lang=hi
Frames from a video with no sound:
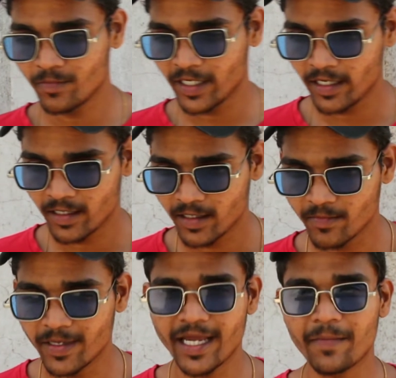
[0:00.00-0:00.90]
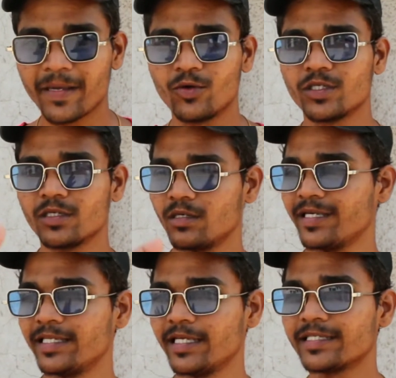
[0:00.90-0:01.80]
तो मैं मैं यहाँ पे कुछ
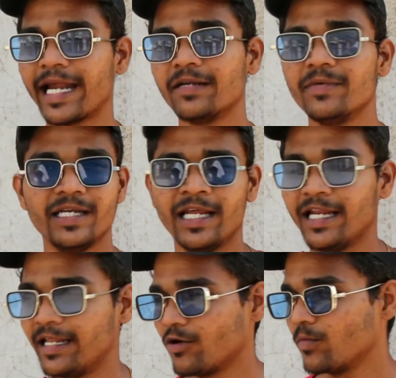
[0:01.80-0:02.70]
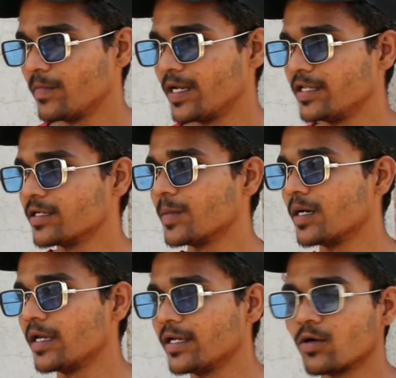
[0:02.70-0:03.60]
किसी की साइड भी नहीं ले रहा हूँ मैंने जब
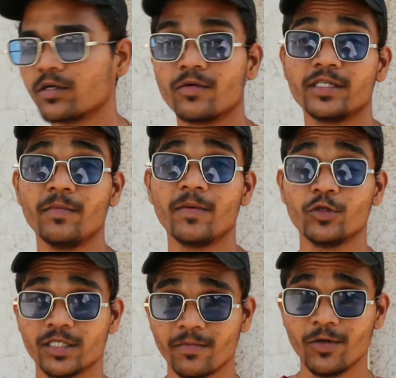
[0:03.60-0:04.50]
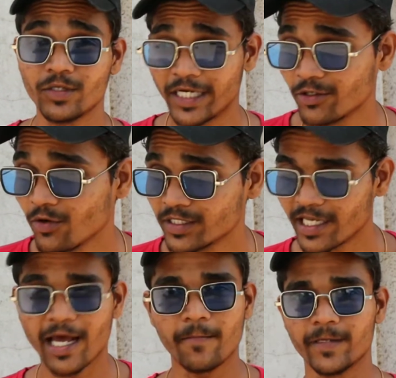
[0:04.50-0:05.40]
एक कॉन्ट्रोवर्सी में मुझे सब टिकटॉकर्स
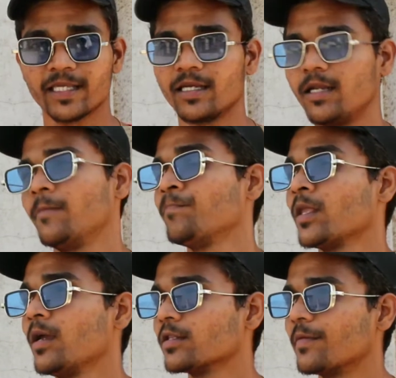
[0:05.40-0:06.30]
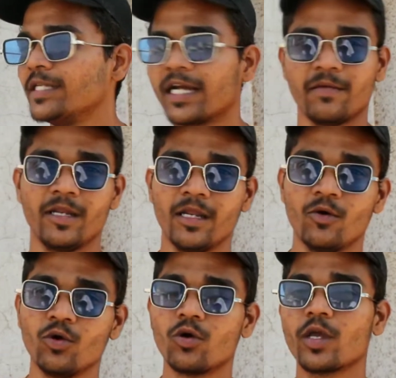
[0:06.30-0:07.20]
के नाम पता चले तभी जाके मैंने
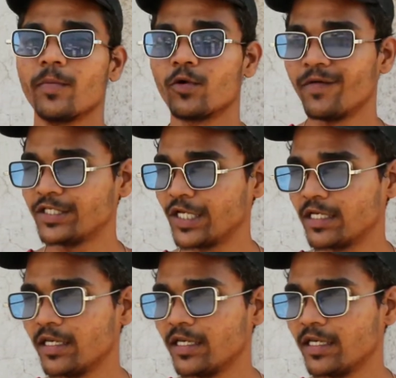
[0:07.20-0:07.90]
उन लोगों के प्रोफाइल चेक